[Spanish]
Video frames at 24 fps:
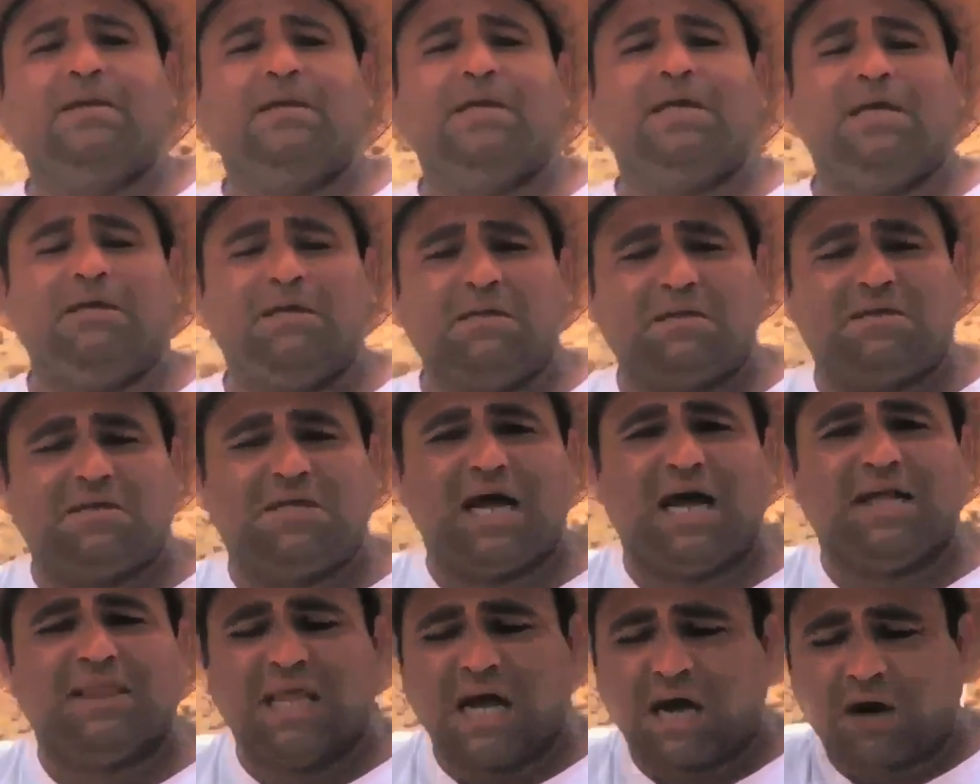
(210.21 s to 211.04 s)
Y si
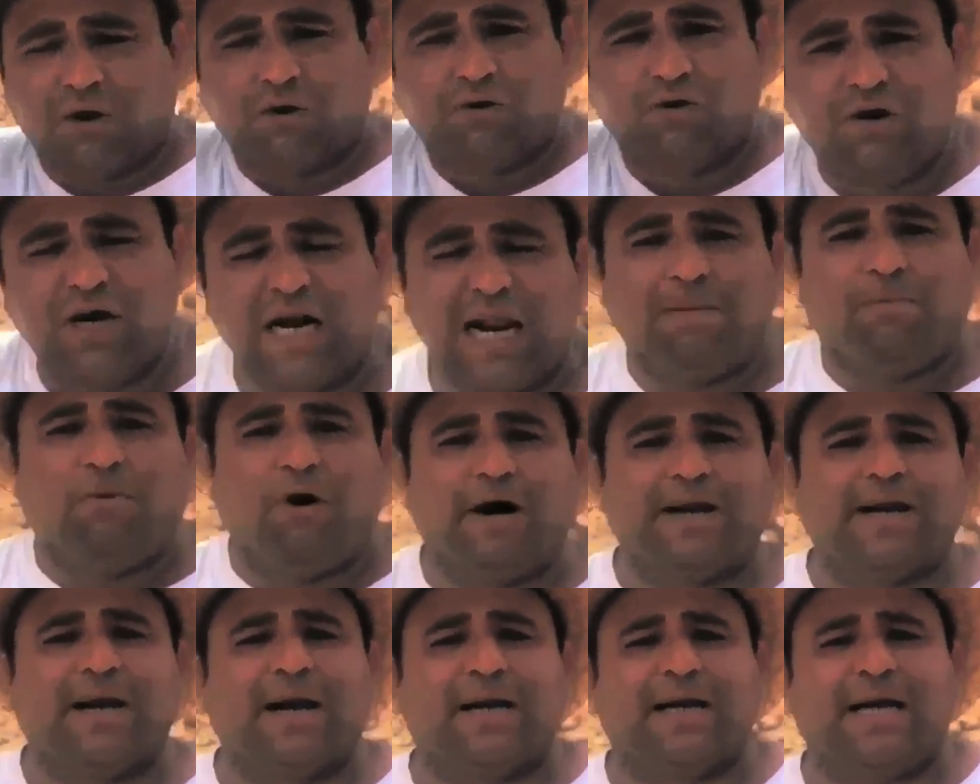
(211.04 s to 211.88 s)
anda con una
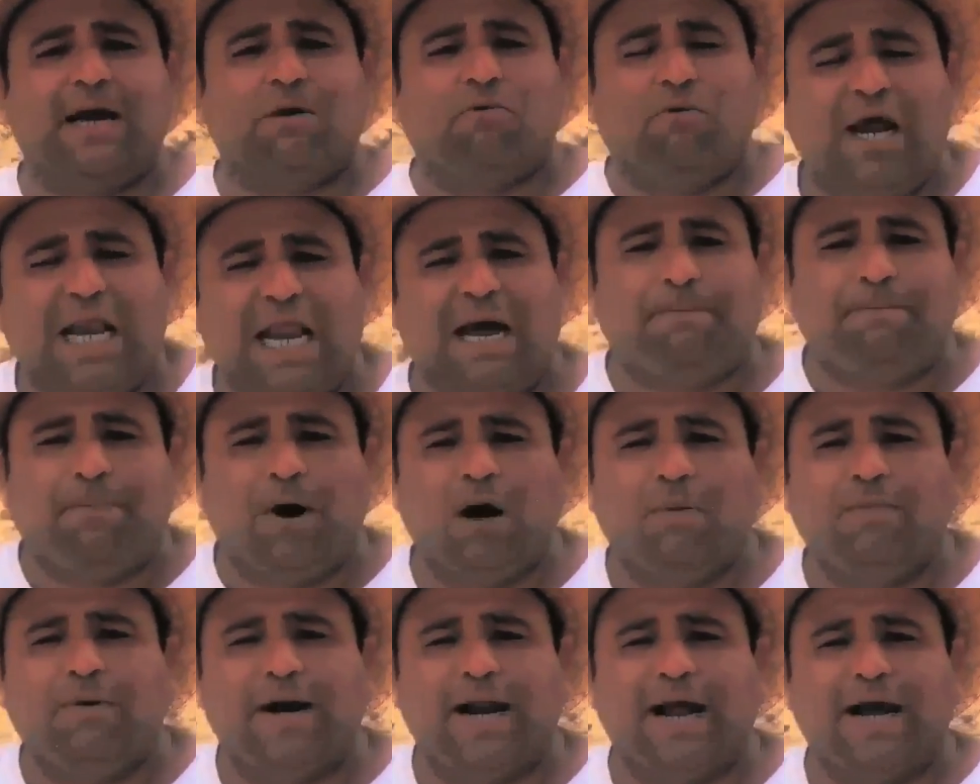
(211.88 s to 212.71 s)
morra que huele a
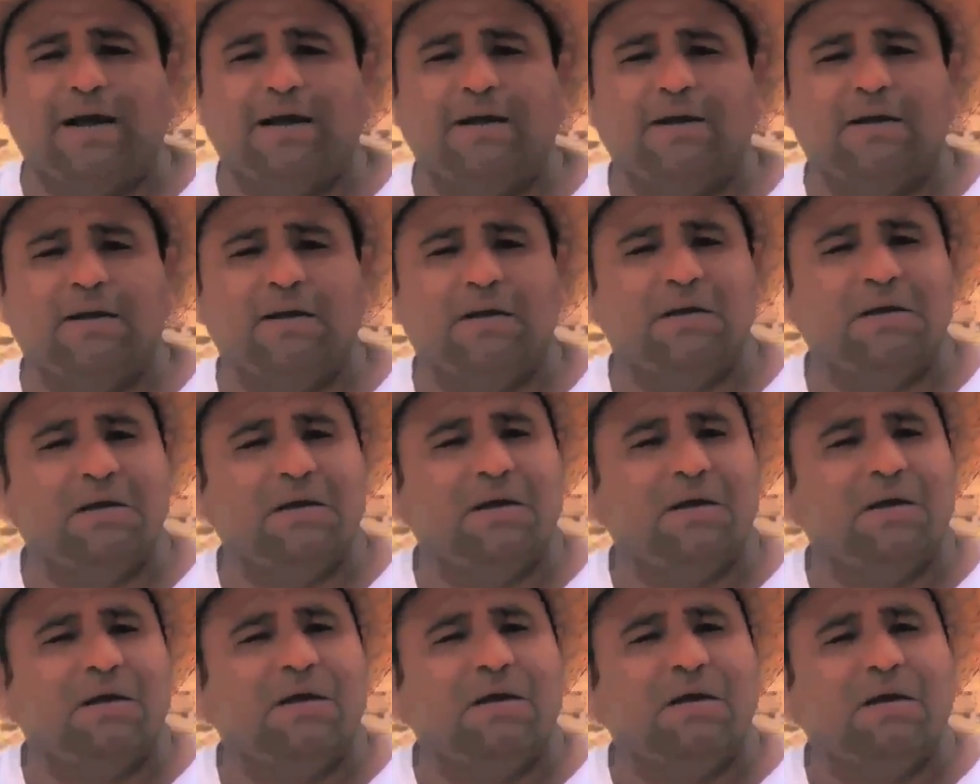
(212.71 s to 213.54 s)
pólvora,
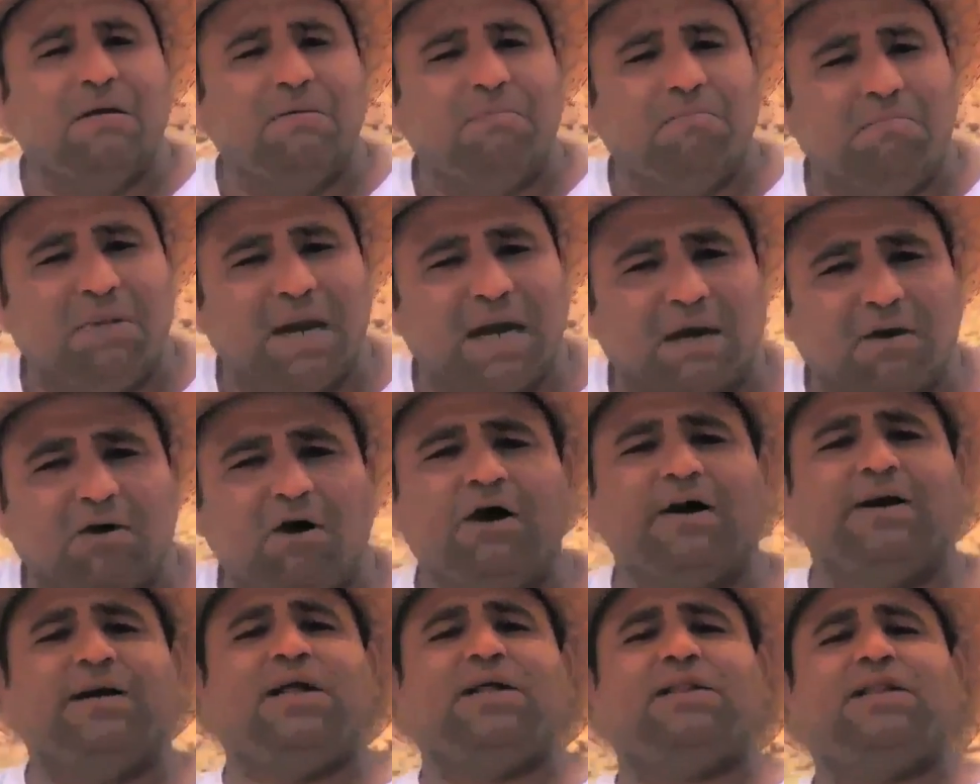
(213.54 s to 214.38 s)

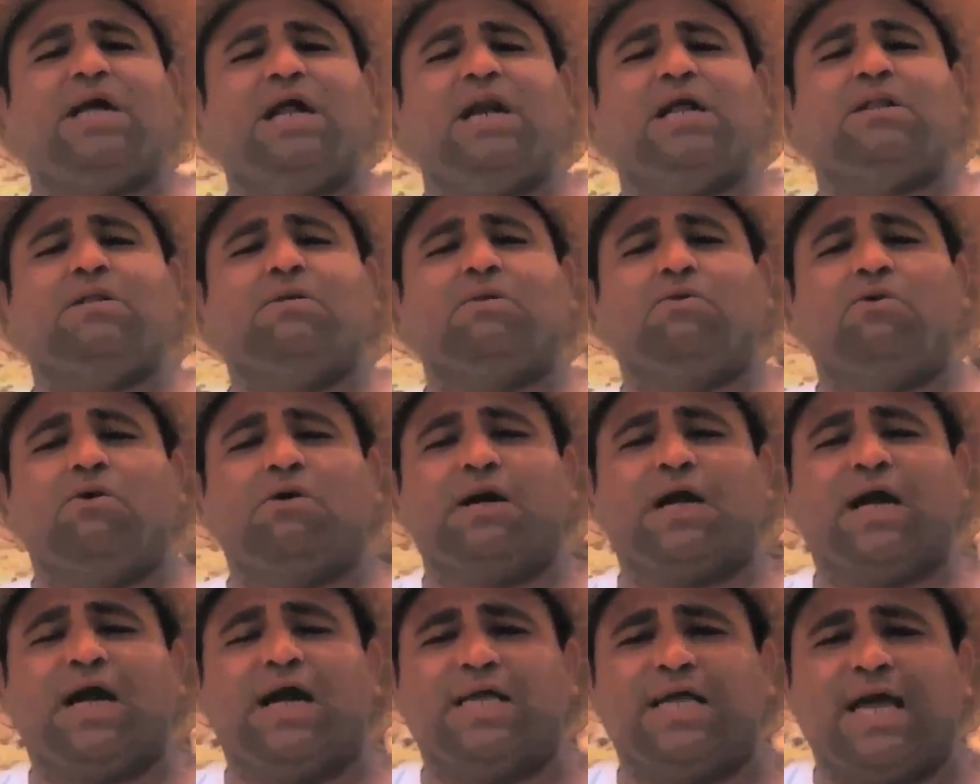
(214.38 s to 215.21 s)
mejor ni se les
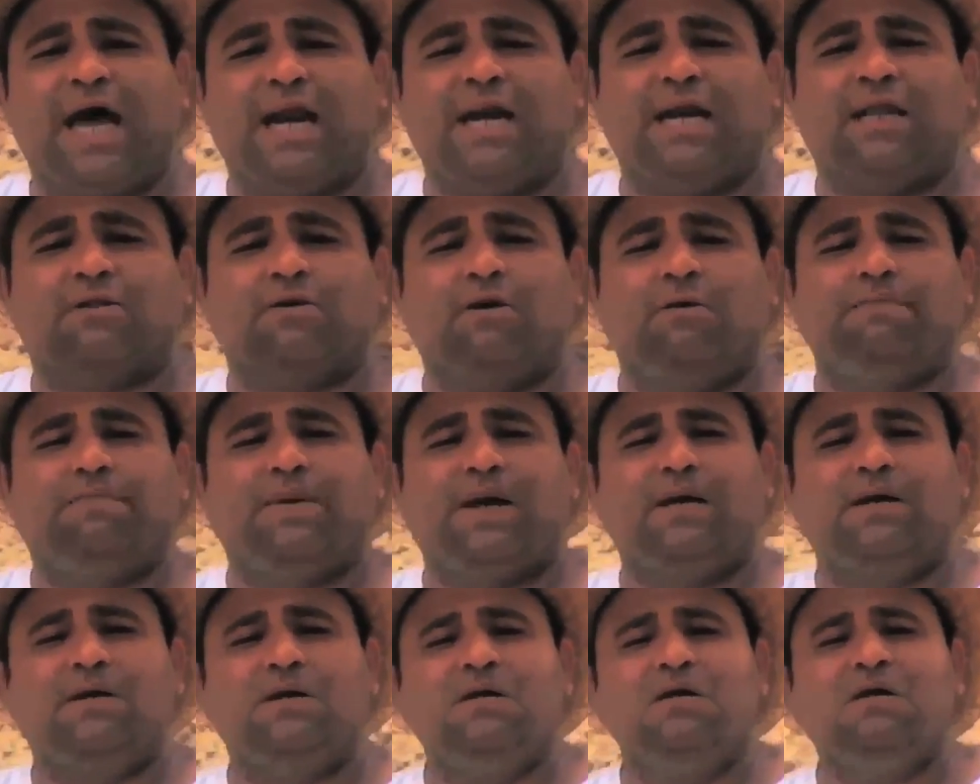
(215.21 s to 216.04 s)
ocurre engañarlas,
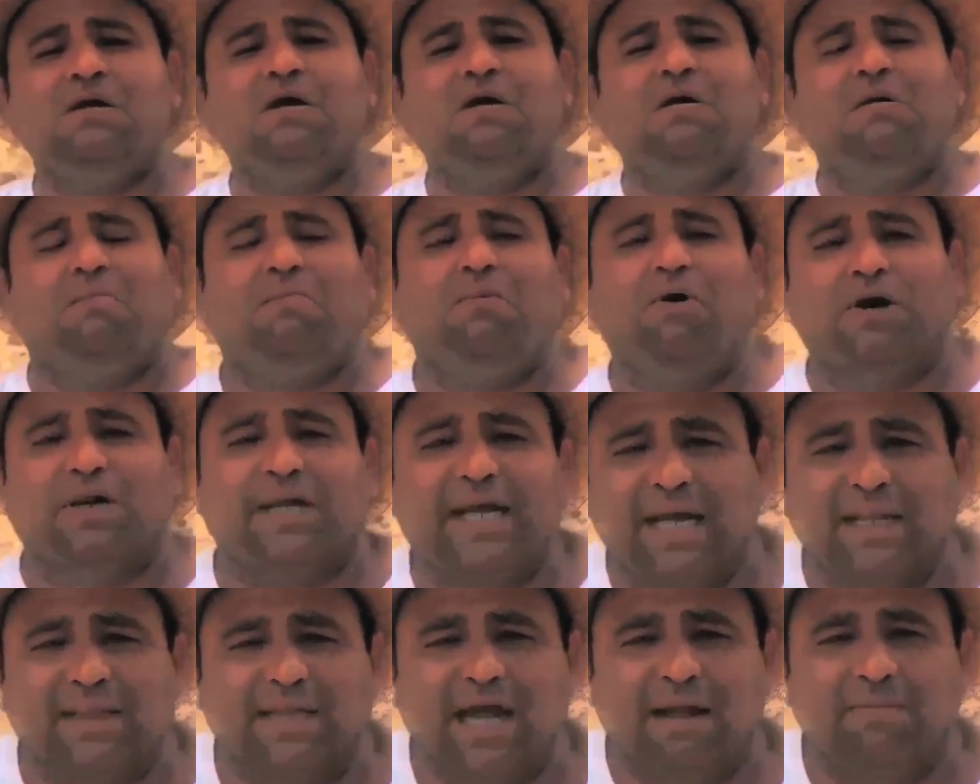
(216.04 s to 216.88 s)
compas.
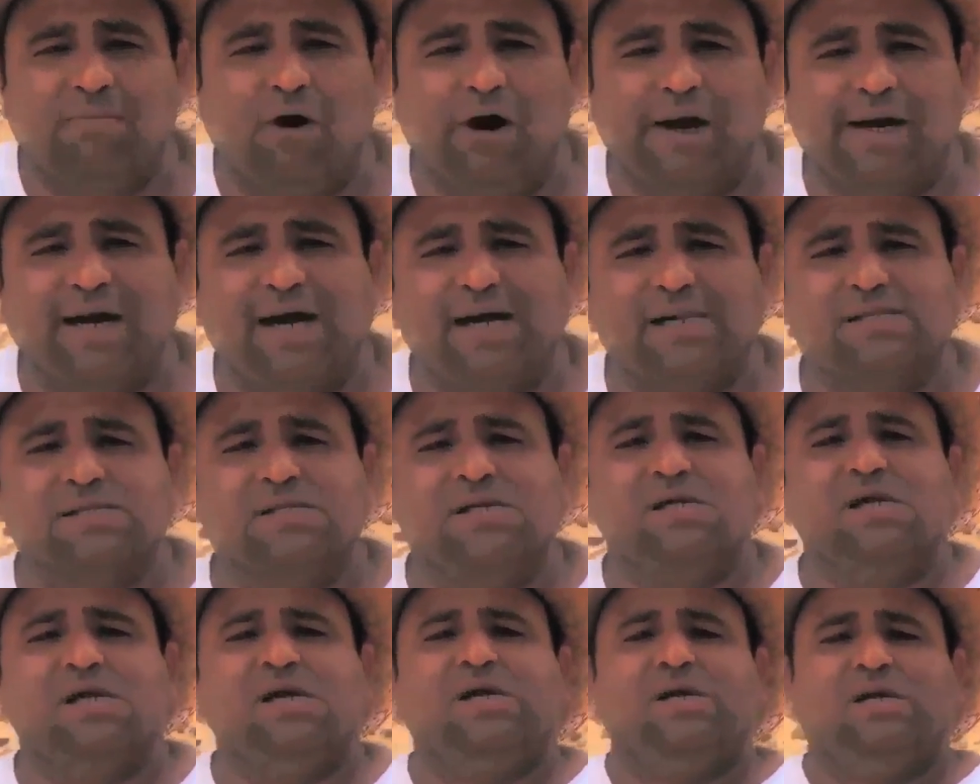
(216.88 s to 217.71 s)
Porque estas morras
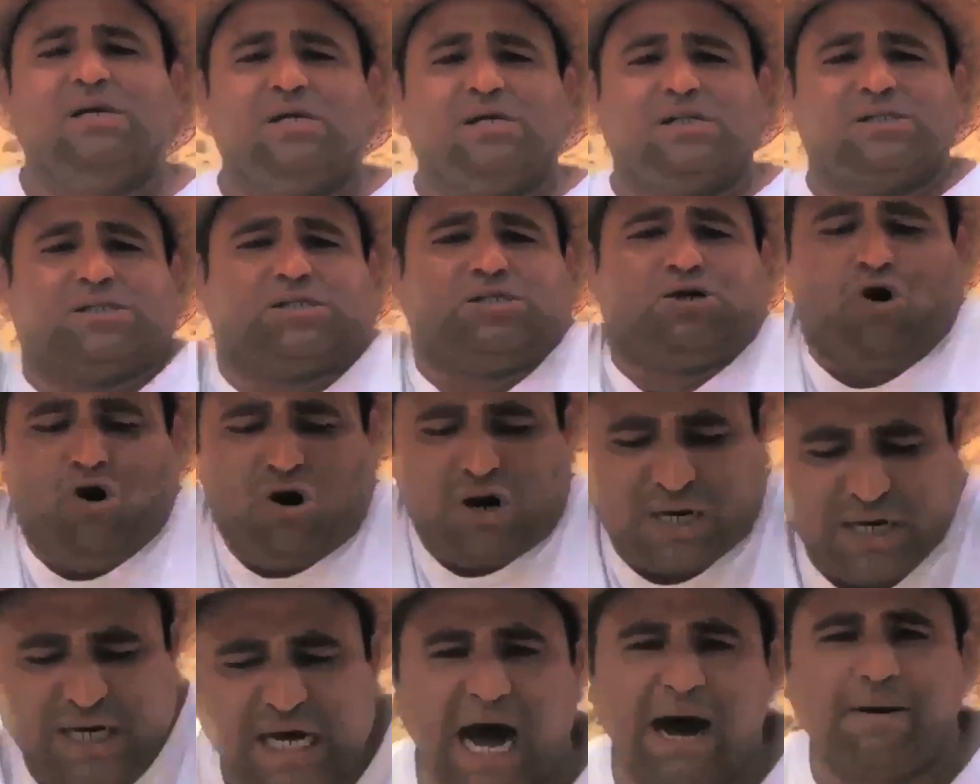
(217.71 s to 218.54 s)

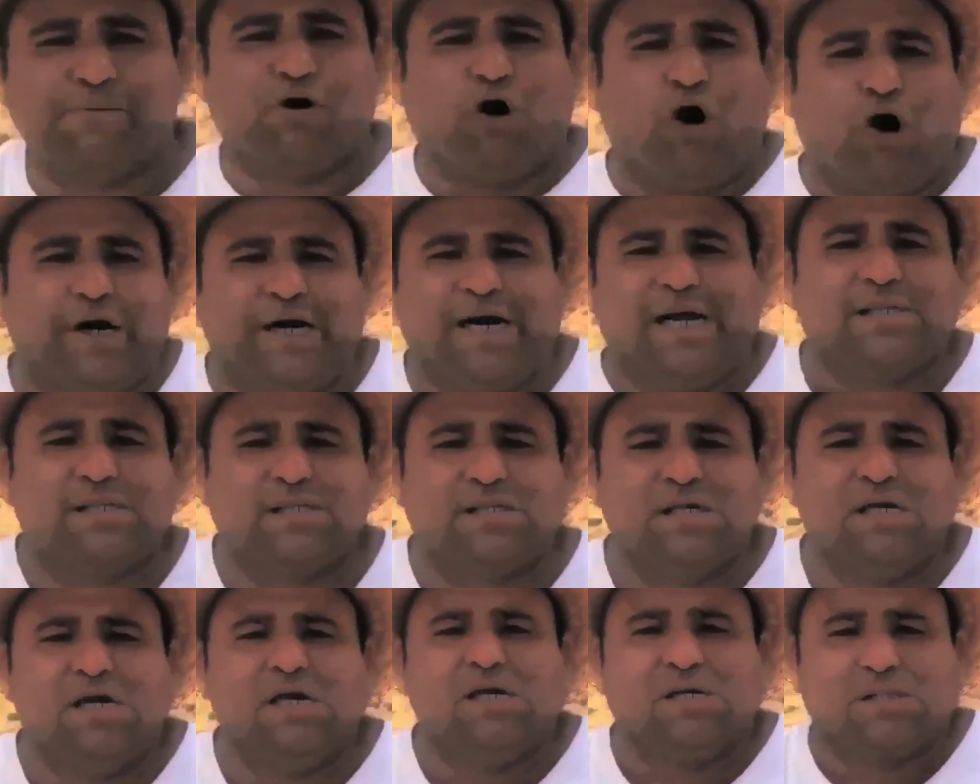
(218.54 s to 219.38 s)
son cabronas,
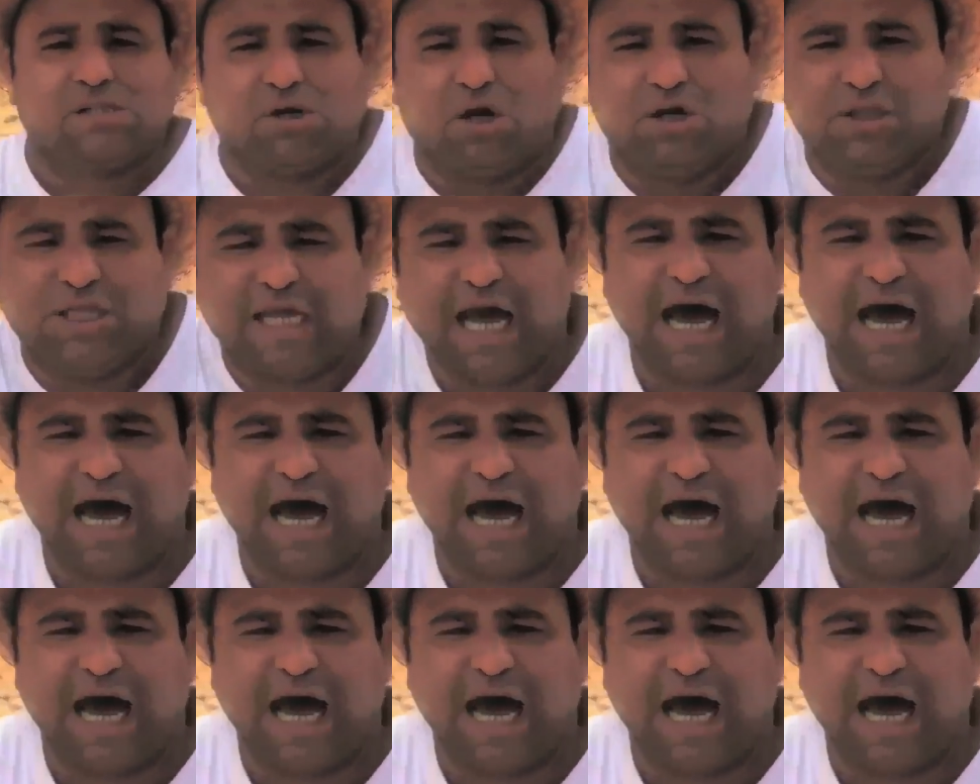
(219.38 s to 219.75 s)
son